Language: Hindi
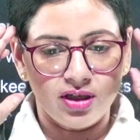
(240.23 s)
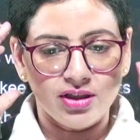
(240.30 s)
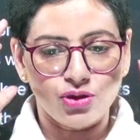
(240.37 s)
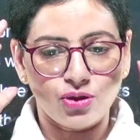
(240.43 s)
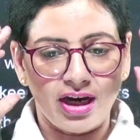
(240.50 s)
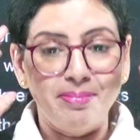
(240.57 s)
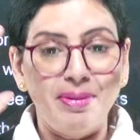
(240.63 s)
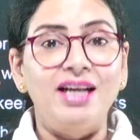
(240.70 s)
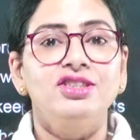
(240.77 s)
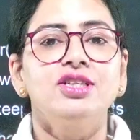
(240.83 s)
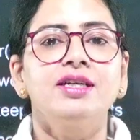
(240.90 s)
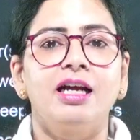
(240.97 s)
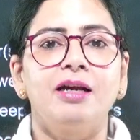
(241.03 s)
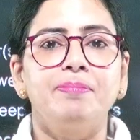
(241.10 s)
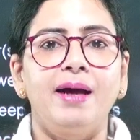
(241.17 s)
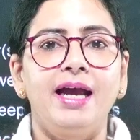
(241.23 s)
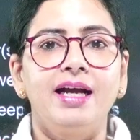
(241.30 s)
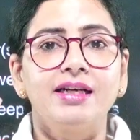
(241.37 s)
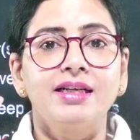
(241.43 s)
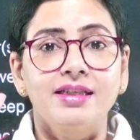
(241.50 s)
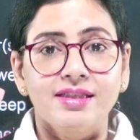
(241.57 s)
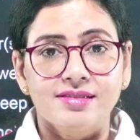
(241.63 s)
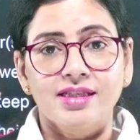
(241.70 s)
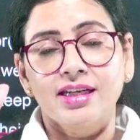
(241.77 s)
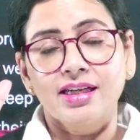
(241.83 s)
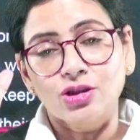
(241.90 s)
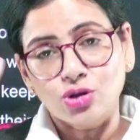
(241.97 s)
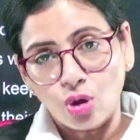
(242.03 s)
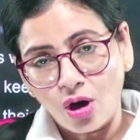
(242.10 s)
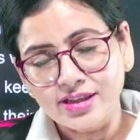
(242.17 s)
जो है इमेजिन कर पाएगा कि किस तरह के
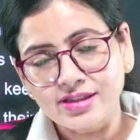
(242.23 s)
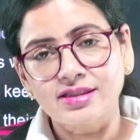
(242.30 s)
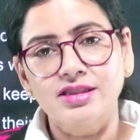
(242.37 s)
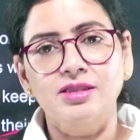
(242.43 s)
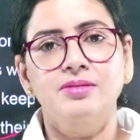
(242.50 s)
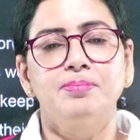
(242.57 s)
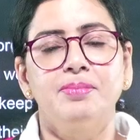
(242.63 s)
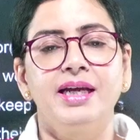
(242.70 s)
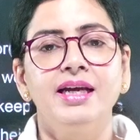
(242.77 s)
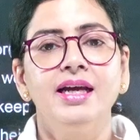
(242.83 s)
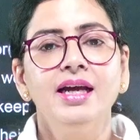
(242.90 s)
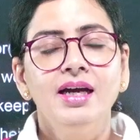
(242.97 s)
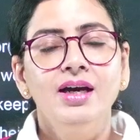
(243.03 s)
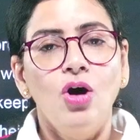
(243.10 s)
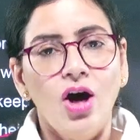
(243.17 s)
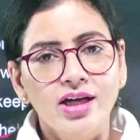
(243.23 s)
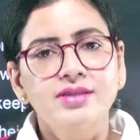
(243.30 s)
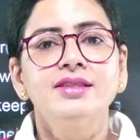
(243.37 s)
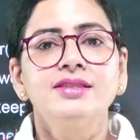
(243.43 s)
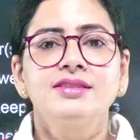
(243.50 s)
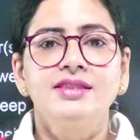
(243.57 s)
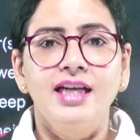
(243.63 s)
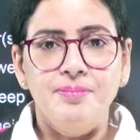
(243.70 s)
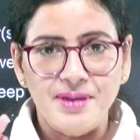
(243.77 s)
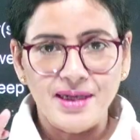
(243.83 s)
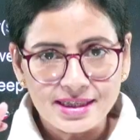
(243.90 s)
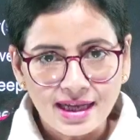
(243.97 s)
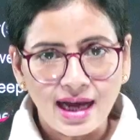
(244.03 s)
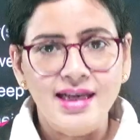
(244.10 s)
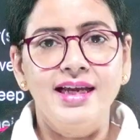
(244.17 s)
थॉट्स इसमें ऑथर्स ने अपने
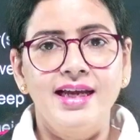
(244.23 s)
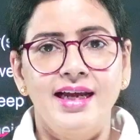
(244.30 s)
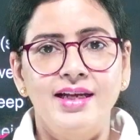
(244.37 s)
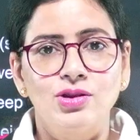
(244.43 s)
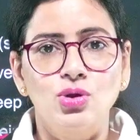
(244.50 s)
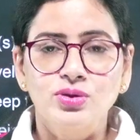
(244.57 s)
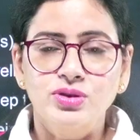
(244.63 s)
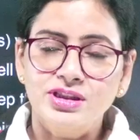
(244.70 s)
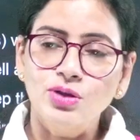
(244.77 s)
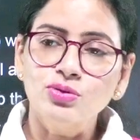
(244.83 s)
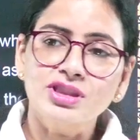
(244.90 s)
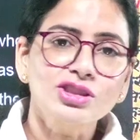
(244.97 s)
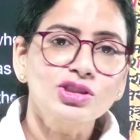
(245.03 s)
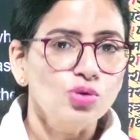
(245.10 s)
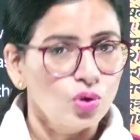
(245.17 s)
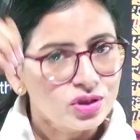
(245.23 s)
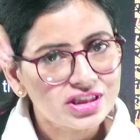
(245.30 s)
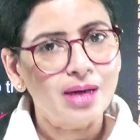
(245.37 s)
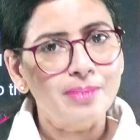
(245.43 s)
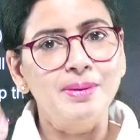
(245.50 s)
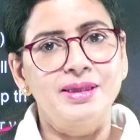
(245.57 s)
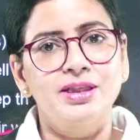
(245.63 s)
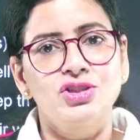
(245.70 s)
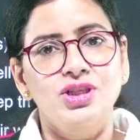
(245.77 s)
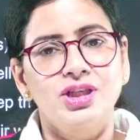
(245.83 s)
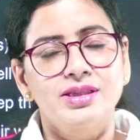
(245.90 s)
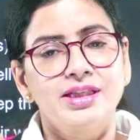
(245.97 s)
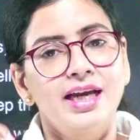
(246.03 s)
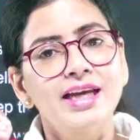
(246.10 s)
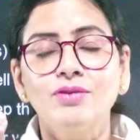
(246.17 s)
डाले हैं तो उससे उसकी सोच का पता
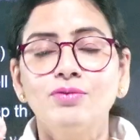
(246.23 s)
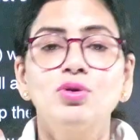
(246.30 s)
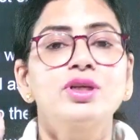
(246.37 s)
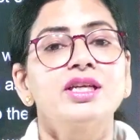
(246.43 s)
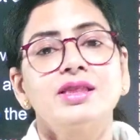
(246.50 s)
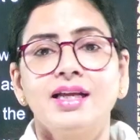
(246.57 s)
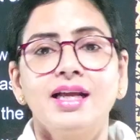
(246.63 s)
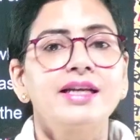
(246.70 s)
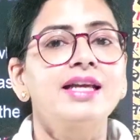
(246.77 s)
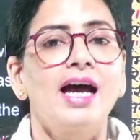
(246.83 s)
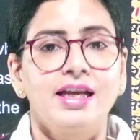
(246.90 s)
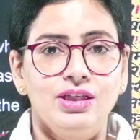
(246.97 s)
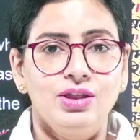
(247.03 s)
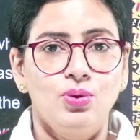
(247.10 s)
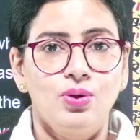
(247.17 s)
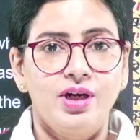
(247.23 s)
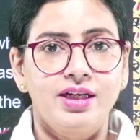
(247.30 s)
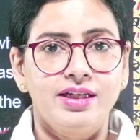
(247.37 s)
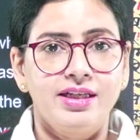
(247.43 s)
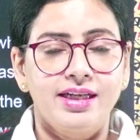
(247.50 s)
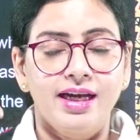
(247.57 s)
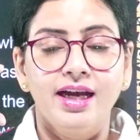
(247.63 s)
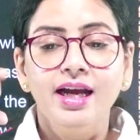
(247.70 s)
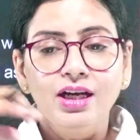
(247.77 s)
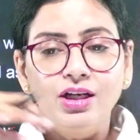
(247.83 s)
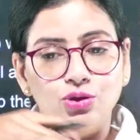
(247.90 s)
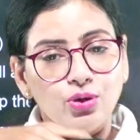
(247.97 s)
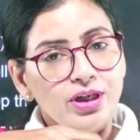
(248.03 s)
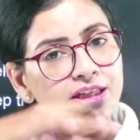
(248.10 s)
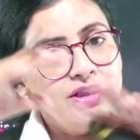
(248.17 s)
चलता है कि वो कितना ज्ञानी होगा ठीक है
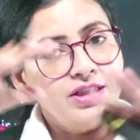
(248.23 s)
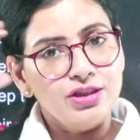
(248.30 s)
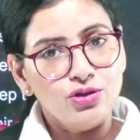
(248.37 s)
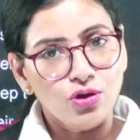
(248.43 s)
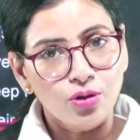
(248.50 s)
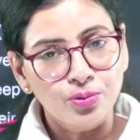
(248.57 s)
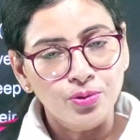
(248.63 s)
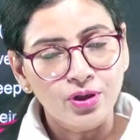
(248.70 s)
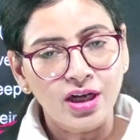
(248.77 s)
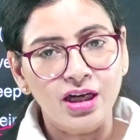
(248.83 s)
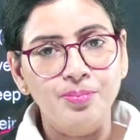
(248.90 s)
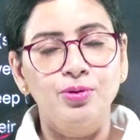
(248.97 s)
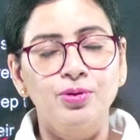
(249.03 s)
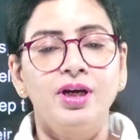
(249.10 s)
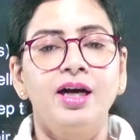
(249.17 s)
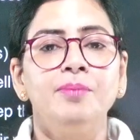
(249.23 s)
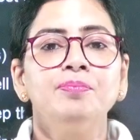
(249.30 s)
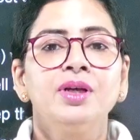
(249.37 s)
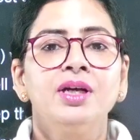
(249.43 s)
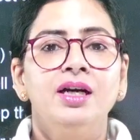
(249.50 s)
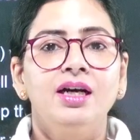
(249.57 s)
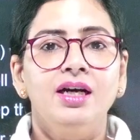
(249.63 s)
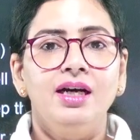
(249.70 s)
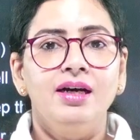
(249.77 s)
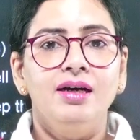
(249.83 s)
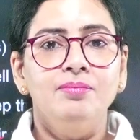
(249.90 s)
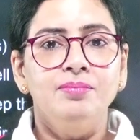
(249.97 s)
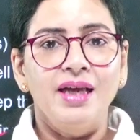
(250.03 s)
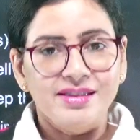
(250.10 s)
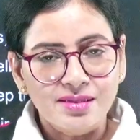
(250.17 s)
जो इन चीज़ों को पूरा का पूरा
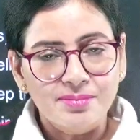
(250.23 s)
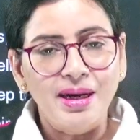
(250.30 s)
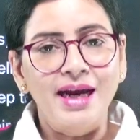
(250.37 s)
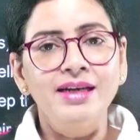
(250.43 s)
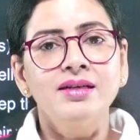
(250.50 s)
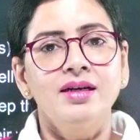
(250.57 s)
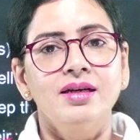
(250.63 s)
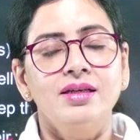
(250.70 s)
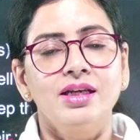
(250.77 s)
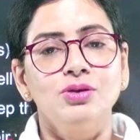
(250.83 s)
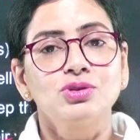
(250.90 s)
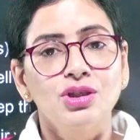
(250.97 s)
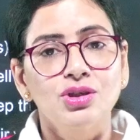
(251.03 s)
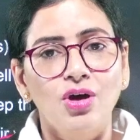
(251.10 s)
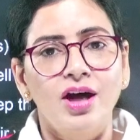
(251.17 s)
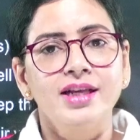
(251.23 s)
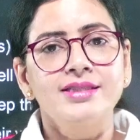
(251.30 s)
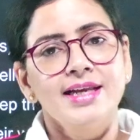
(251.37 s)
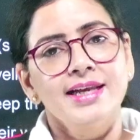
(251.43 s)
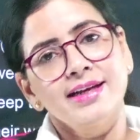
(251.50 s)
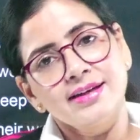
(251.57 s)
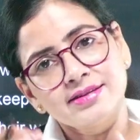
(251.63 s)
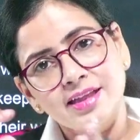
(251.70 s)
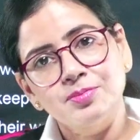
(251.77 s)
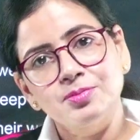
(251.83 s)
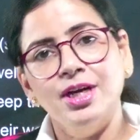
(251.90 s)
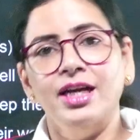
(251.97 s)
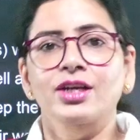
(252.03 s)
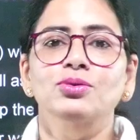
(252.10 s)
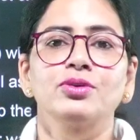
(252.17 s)
एग्जामाइन करके उसकी नॉलेज लेकर तब
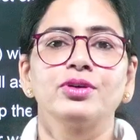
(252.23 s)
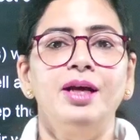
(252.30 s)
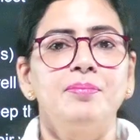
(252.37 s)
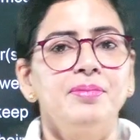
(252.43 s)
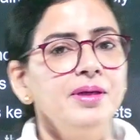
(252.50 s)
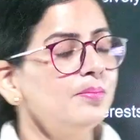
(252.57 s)
जाके उन्होंने अपनी